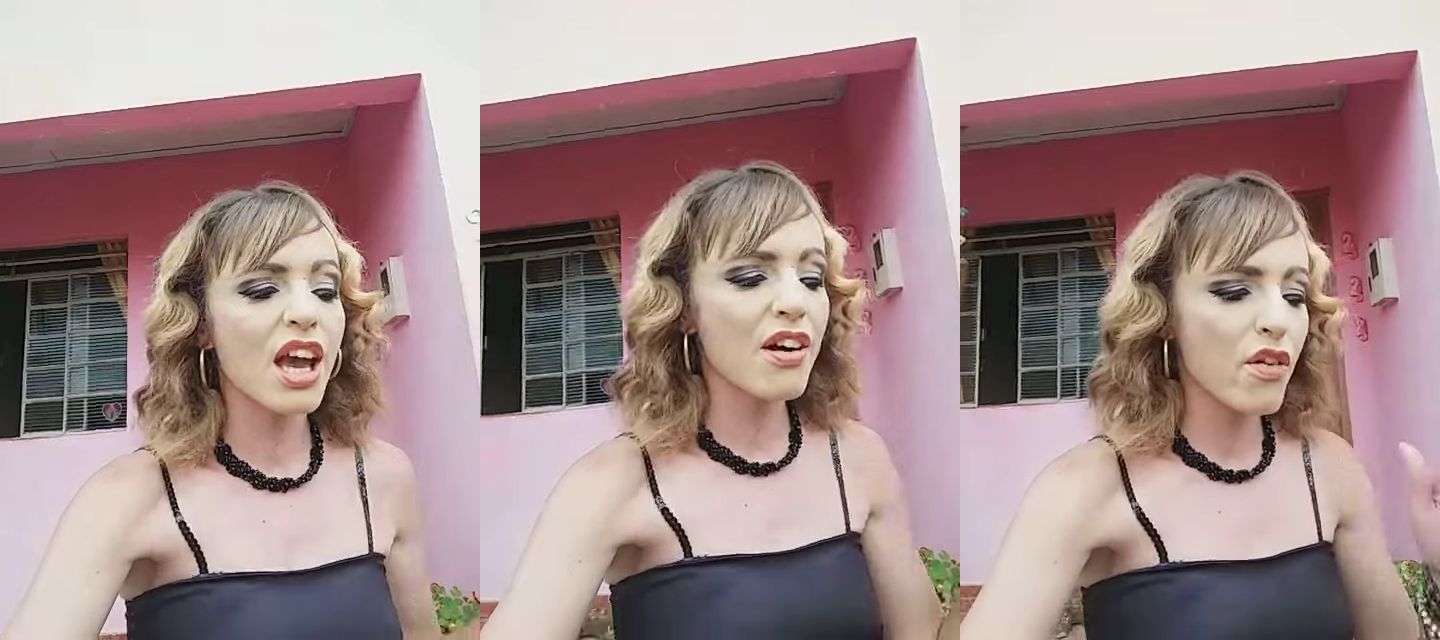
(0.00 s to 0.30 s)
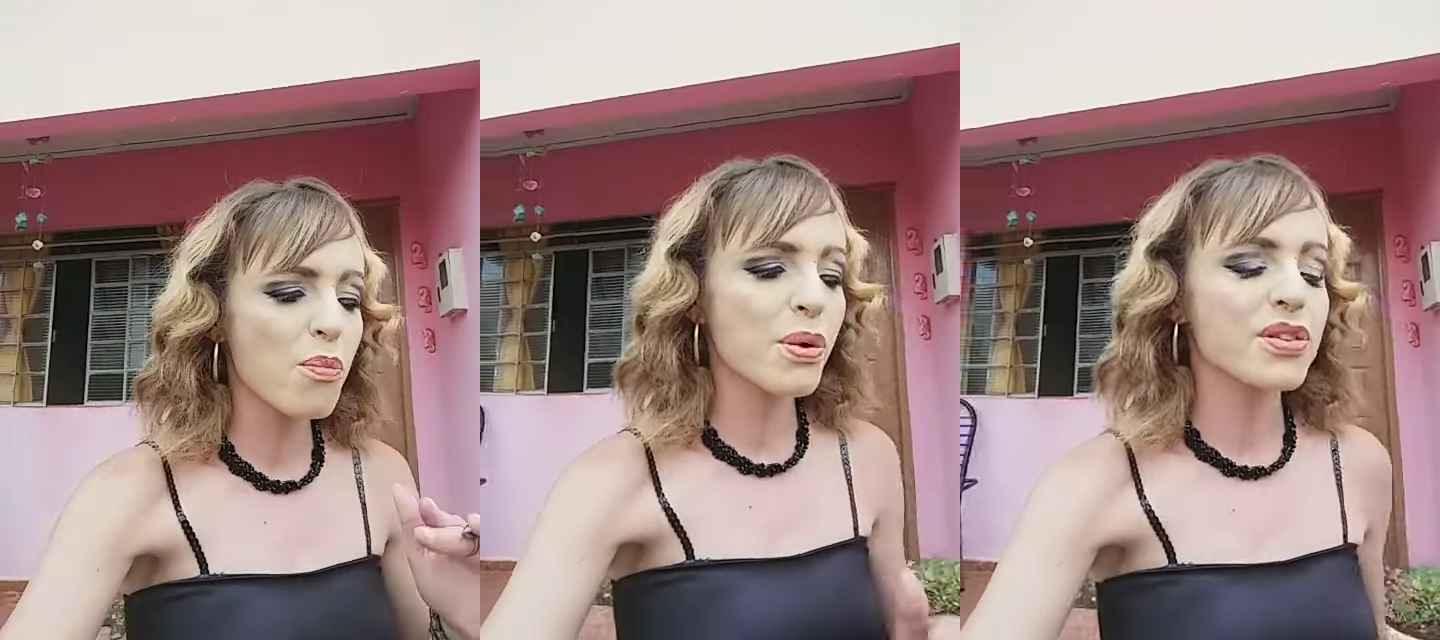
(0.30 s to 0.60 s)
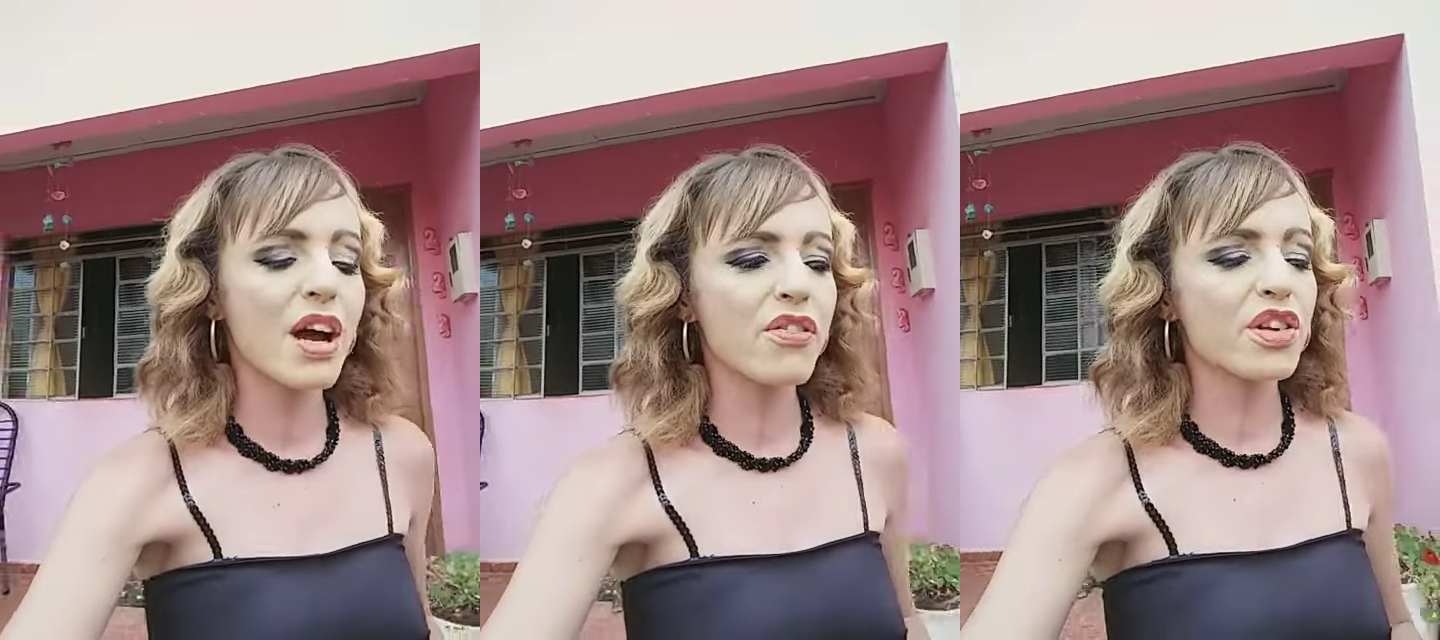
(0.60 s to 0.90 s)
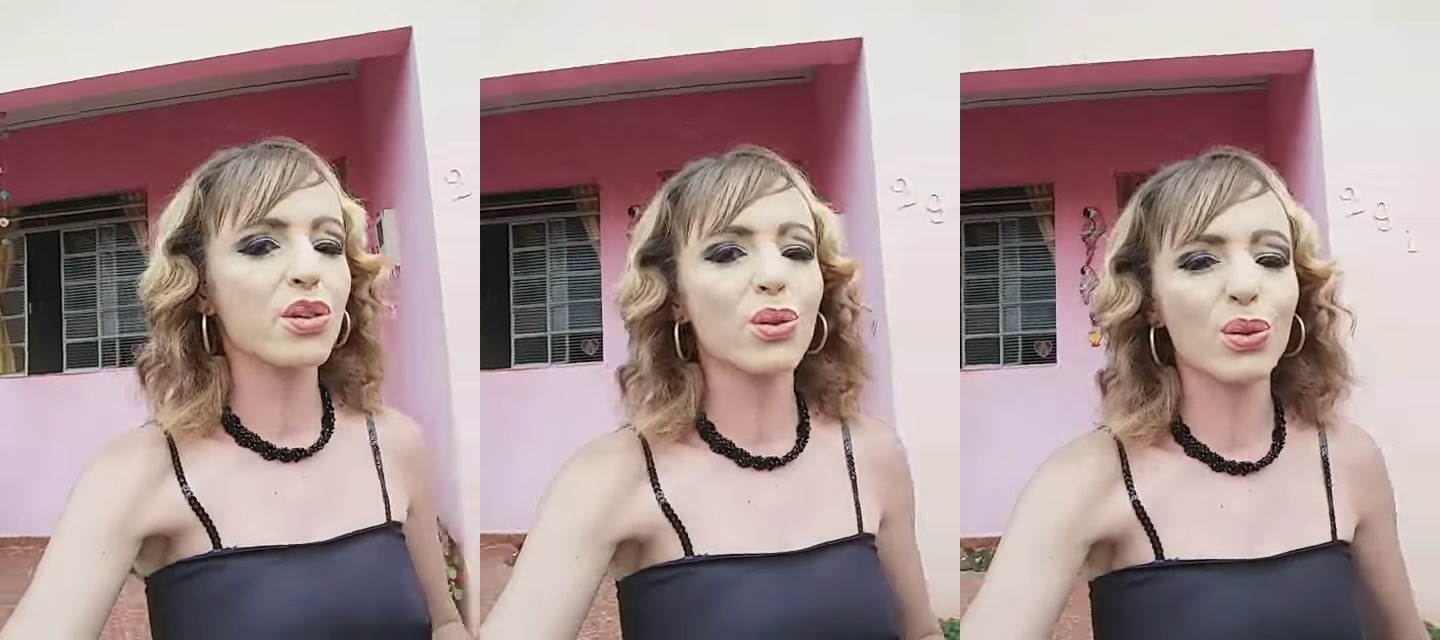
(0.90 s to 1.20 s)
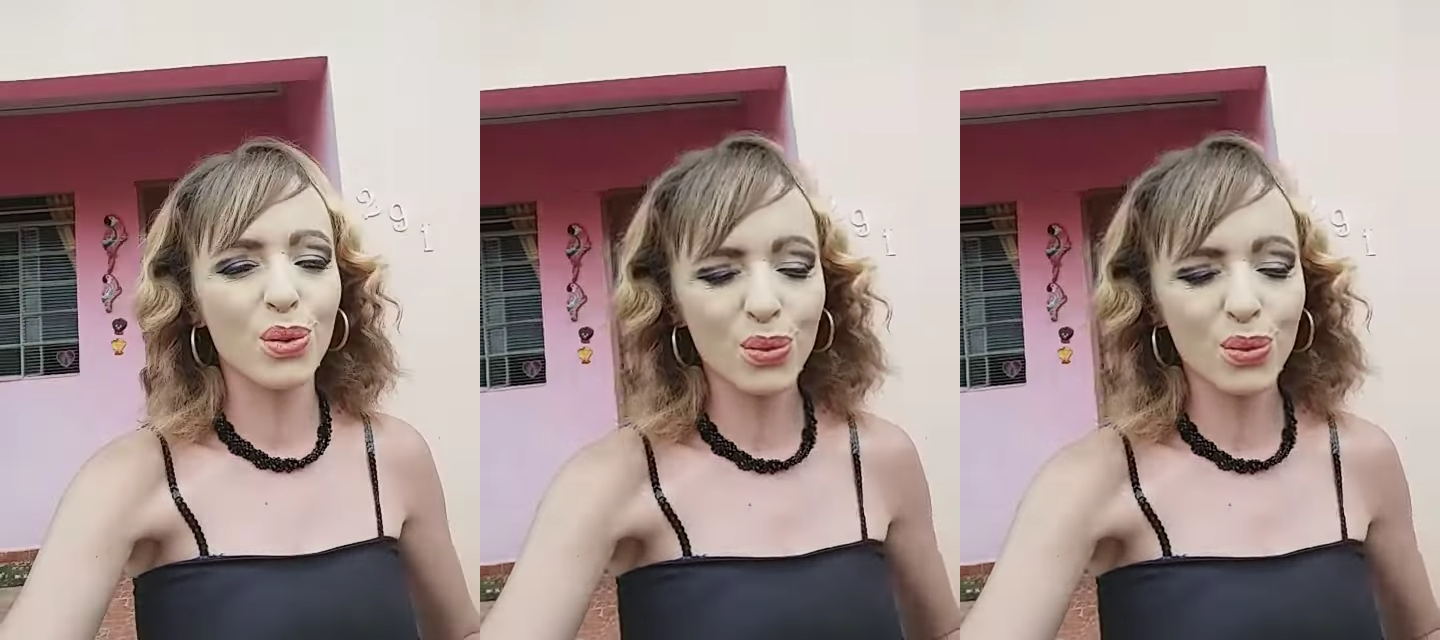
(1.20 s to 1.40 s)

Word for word: Eu vou postar o vídeo do,